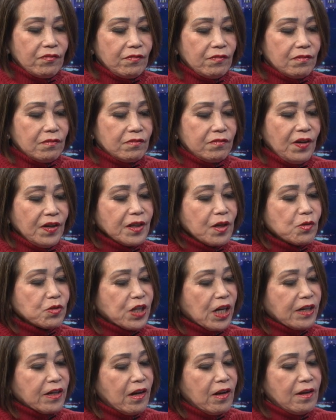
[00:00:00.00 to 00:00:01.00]
với câu
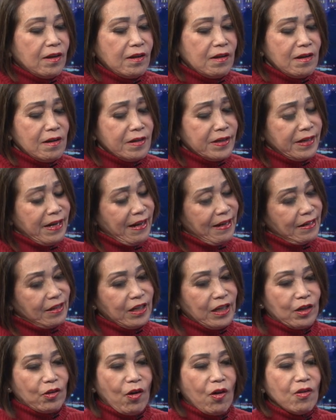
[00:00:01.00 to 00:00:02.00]
trả lời lời này
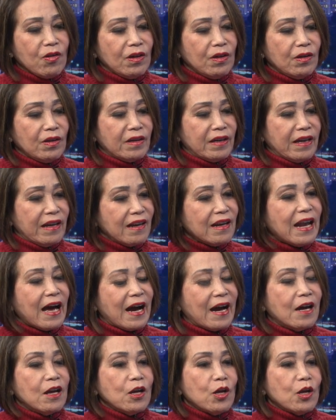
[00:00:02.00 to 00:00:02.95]
thì có nghĩa là